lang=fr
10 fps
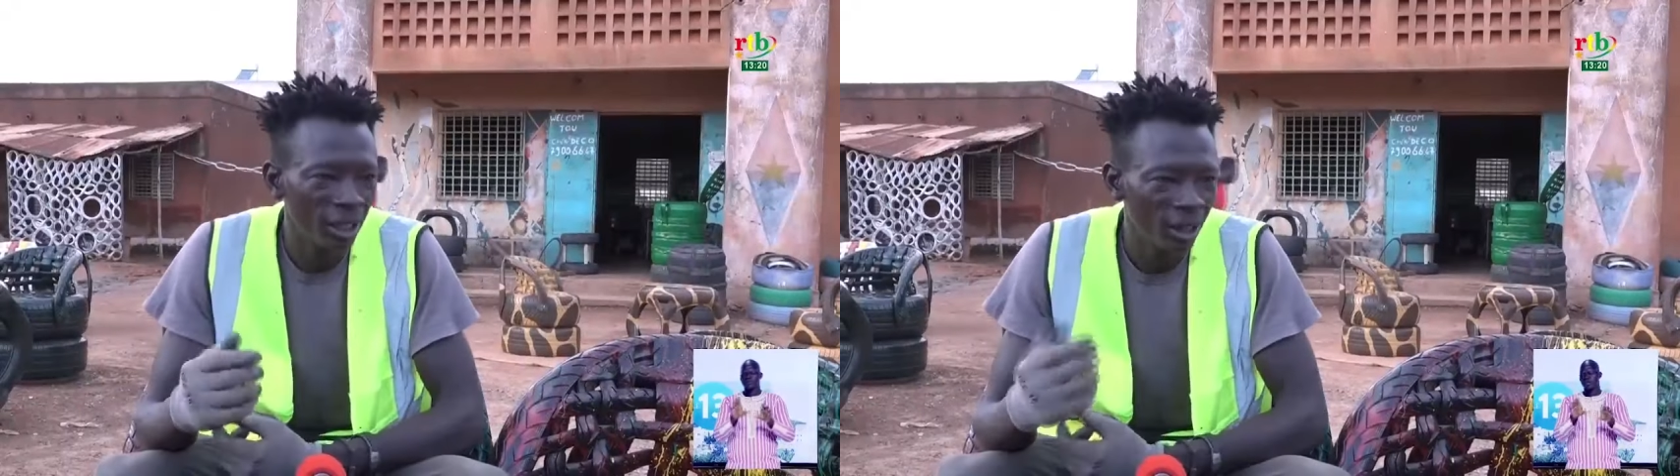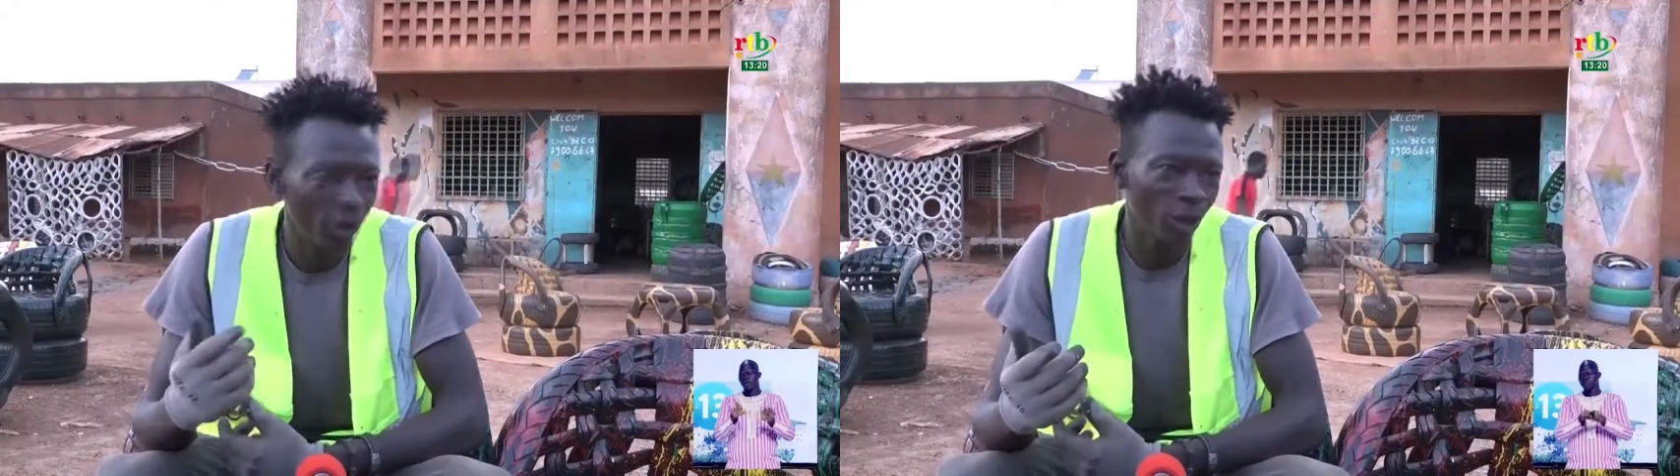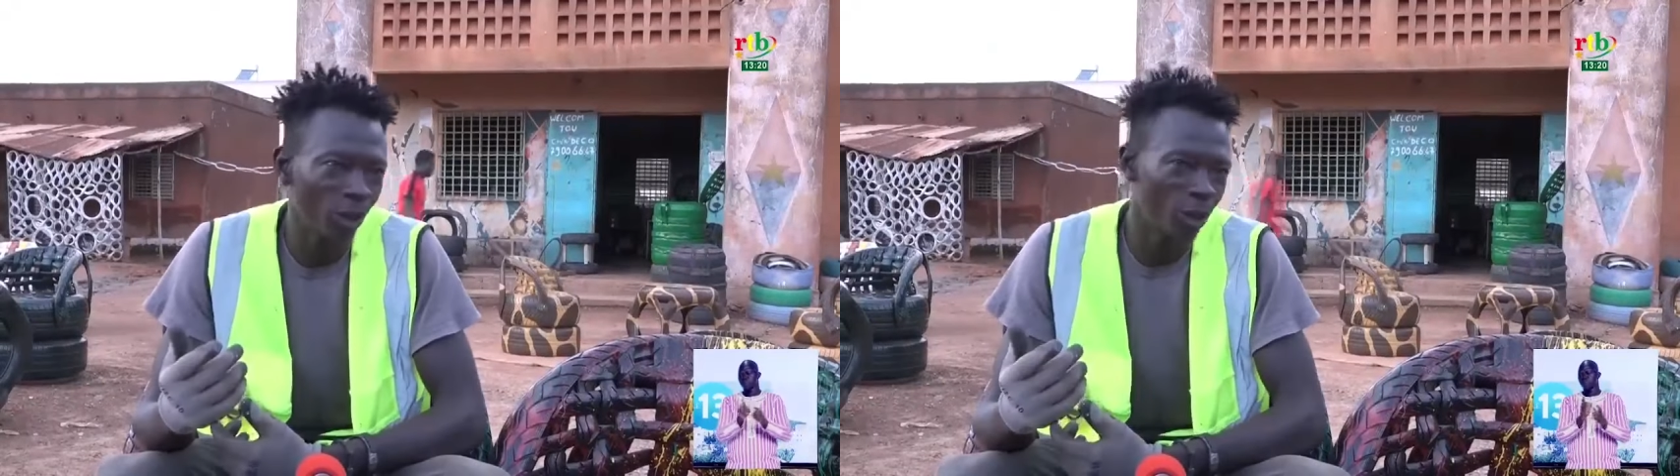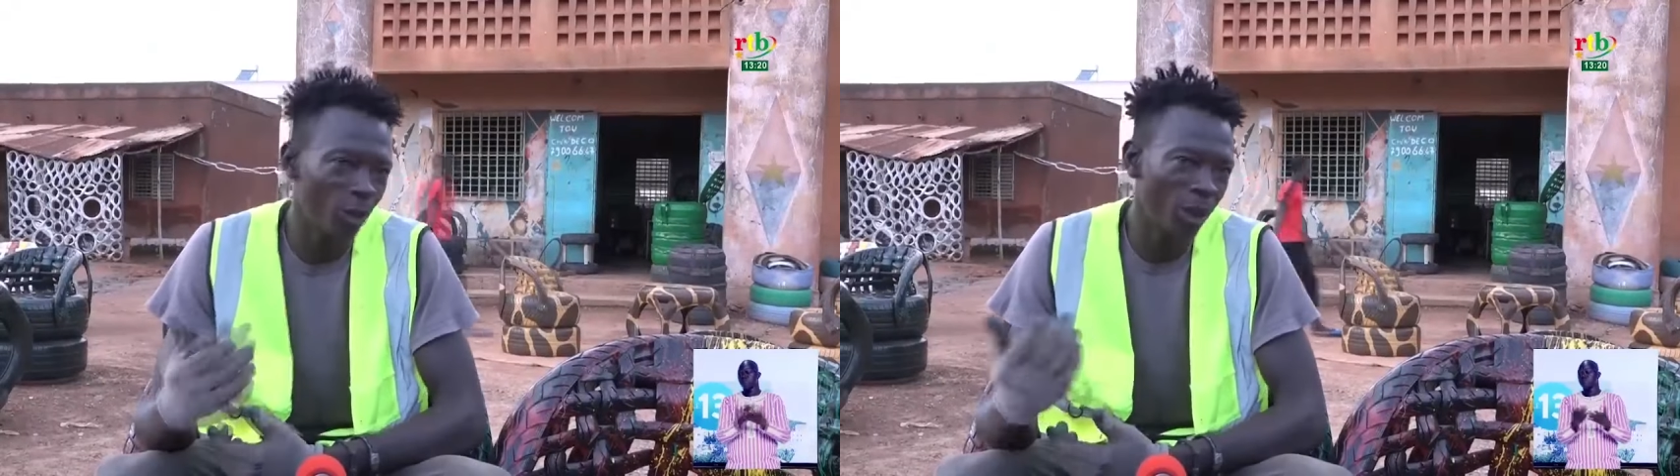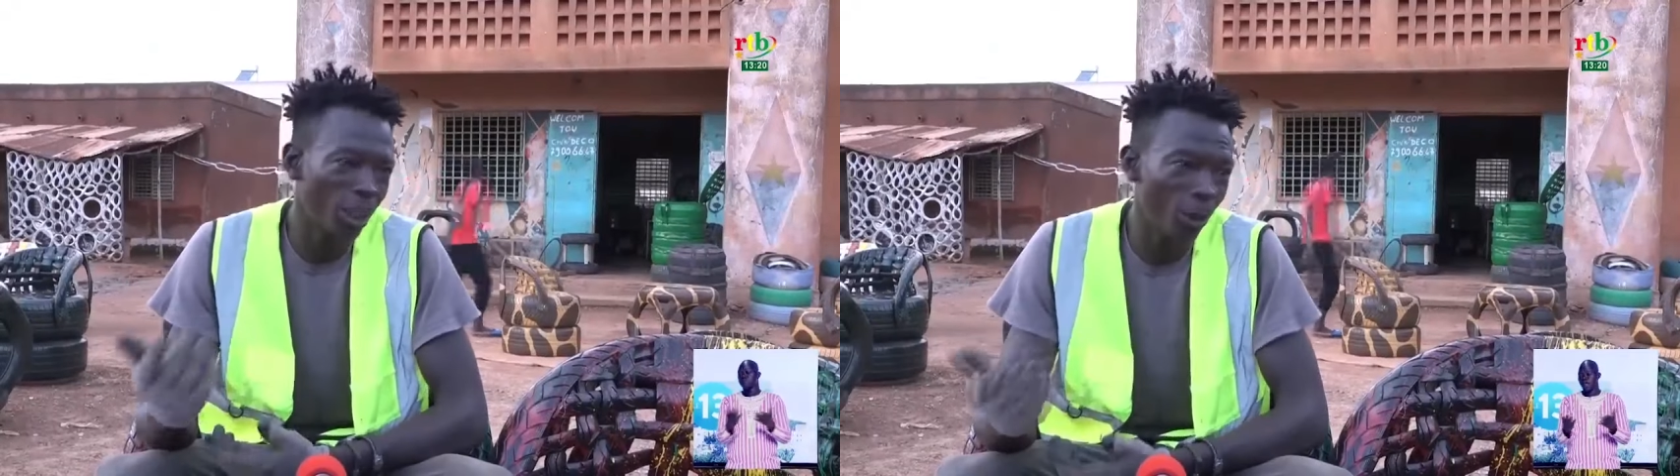Donc
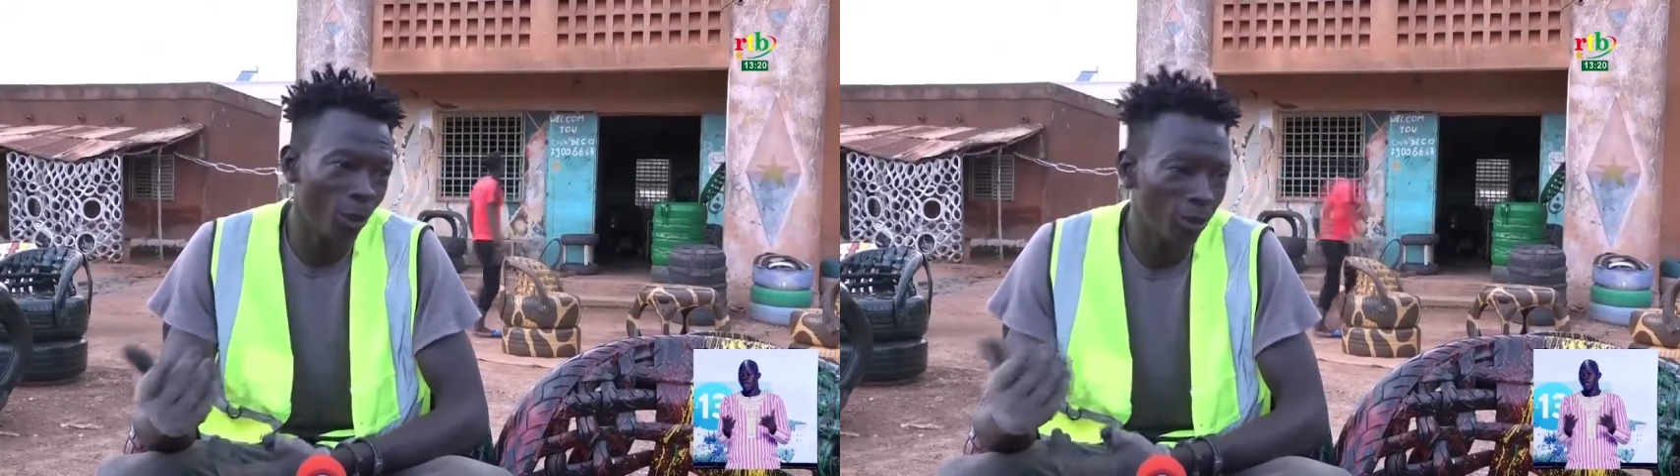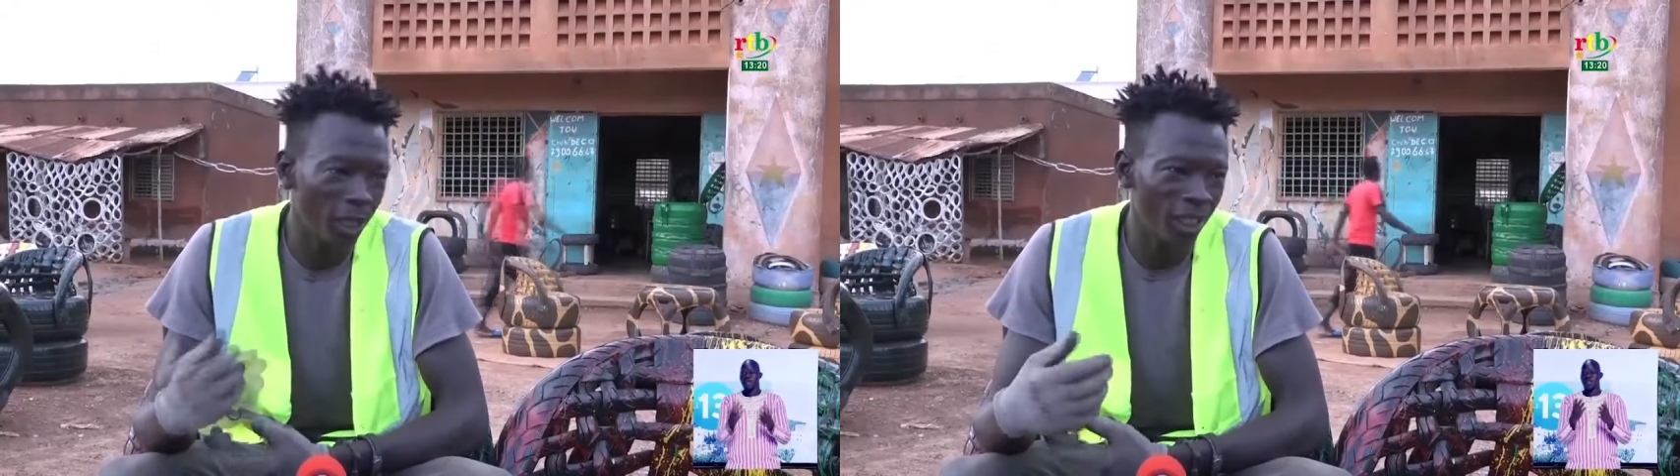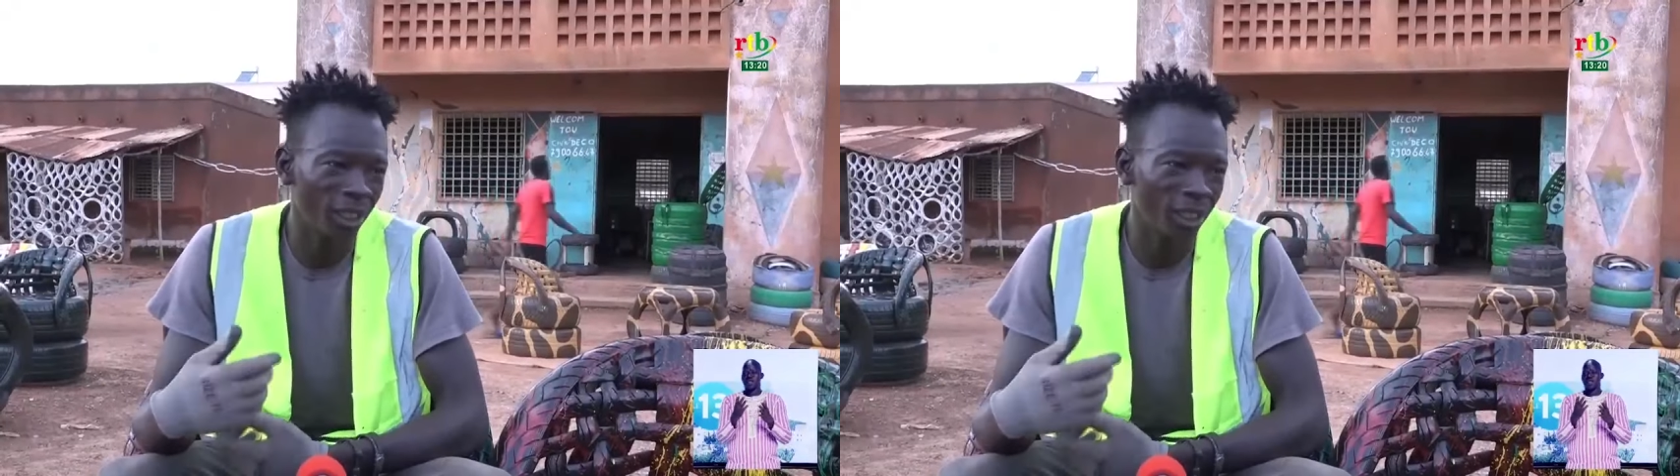comme il a commandé,